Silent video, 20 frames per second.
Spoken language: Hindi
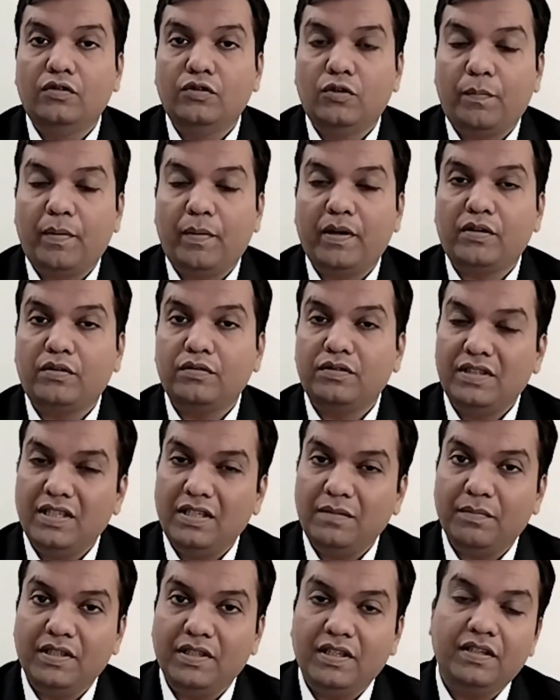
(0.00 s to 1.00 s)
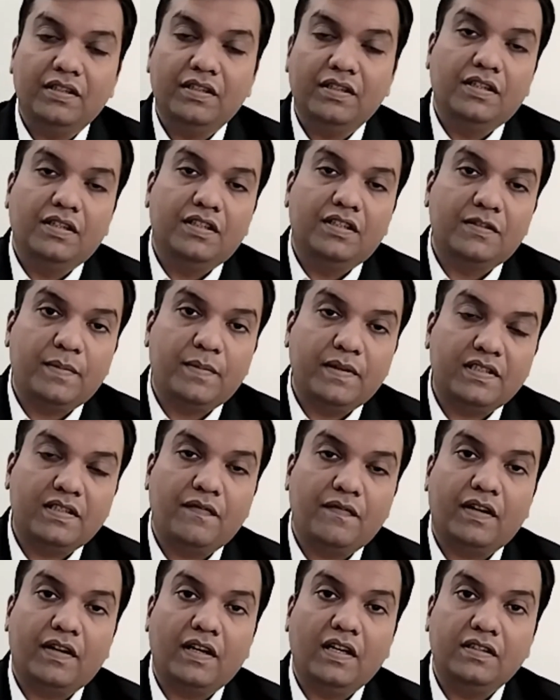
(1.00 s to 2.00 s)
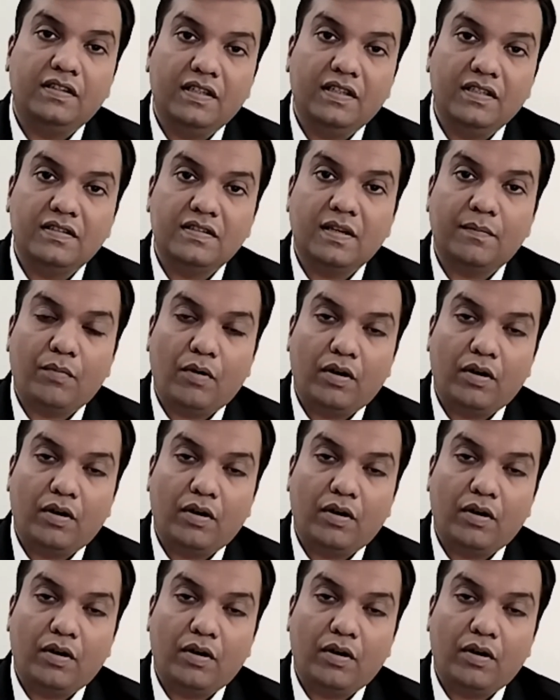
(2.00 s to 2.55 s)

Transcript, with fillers: दोपहर को तीन बजे स्पेसिफिकली तीन से